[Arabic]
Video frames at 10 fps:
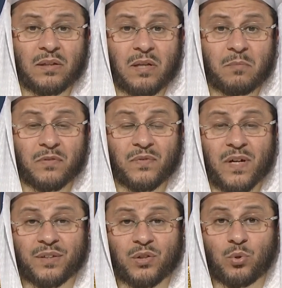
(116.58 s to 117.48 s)
أن من
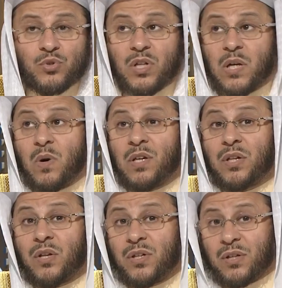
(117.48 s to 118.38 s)
فاتته صلوات
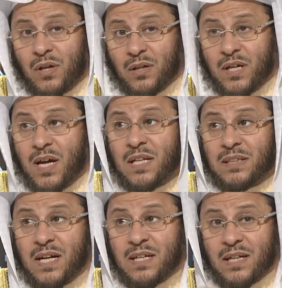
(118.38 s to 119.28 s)
كثيرة
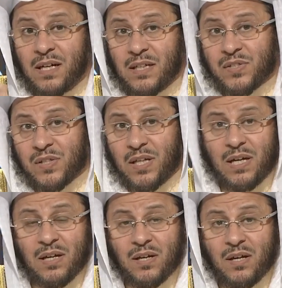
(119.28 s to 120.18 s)
كان تاركا
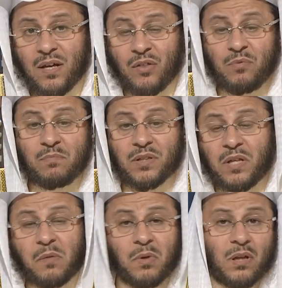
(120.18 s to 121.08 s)
للصلاة ثم
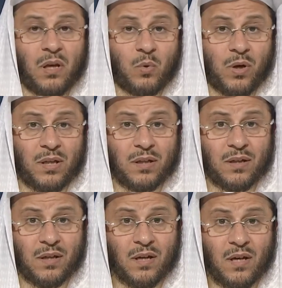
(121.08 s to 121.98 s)
تاب الله
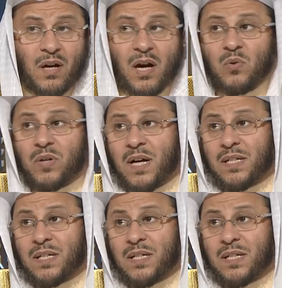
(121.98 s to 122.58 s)
عليه أو